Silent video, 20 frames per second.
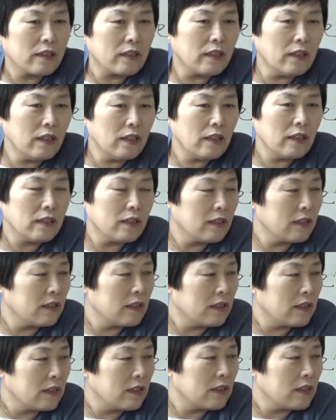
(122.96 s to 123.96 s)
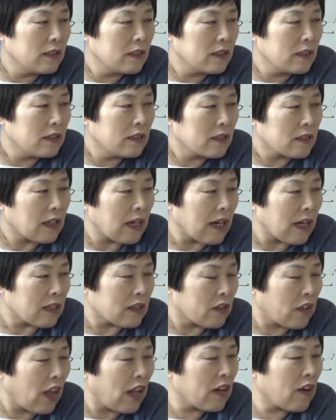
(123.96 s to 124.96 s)
에? 예? 가,
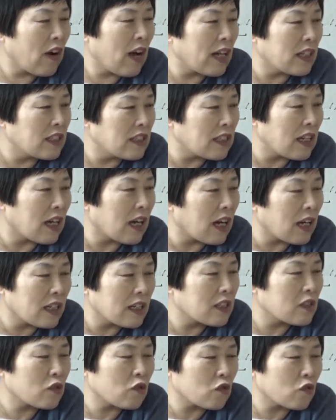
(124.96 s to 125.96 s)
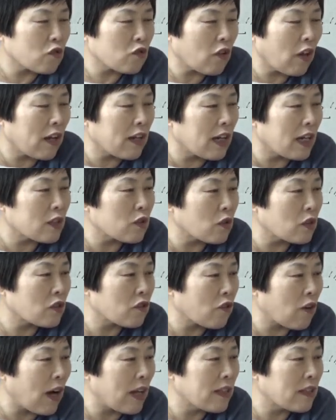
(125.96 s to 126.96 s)
태가하느냐 이것도 또 태가도
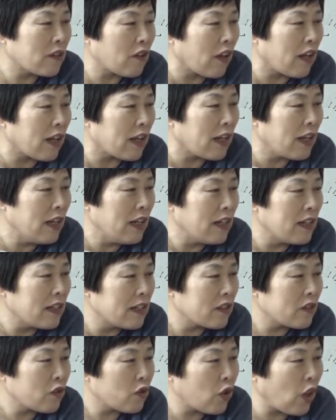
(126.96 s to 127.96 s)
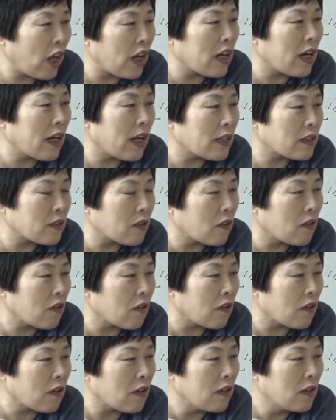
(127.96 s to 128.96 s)
이제 관태
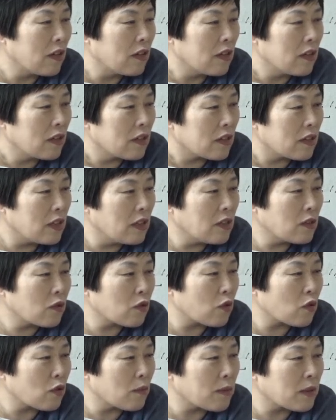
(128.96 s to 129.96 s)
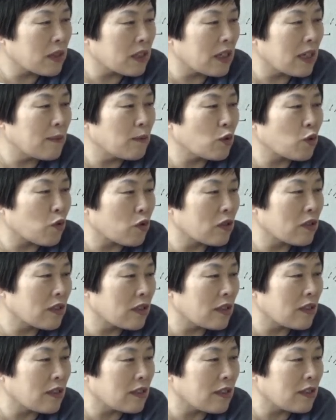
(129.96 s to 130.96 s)
태가해서 인수로 좀 설하면
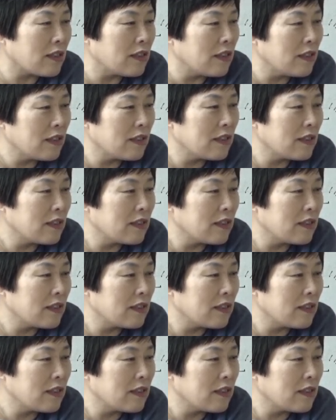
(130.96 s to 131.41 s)
좋겠지